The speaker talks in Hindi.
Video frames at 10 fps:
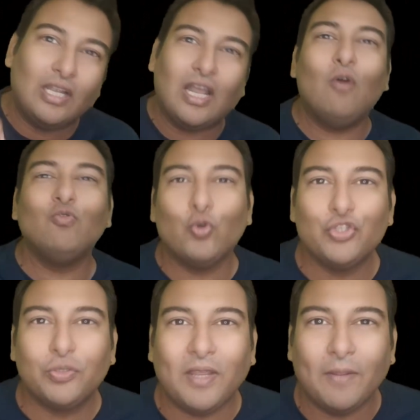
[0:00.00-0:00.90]
डाउ
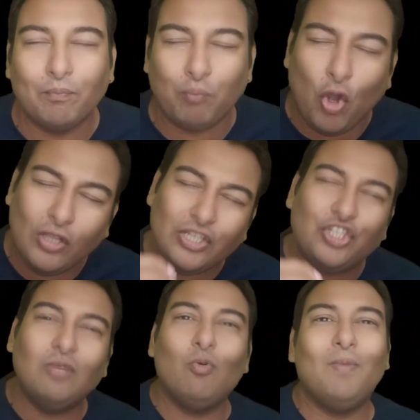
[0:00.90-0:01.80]
जोन्स में बहुत
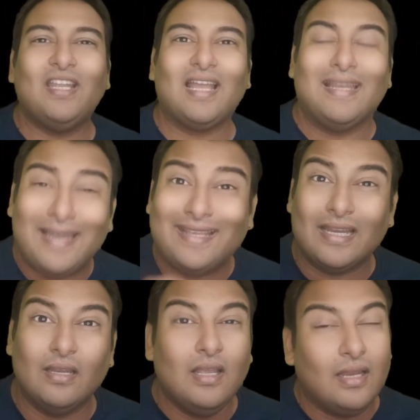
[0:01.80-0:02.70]
अच्छी मूवमेंट आई लेकिन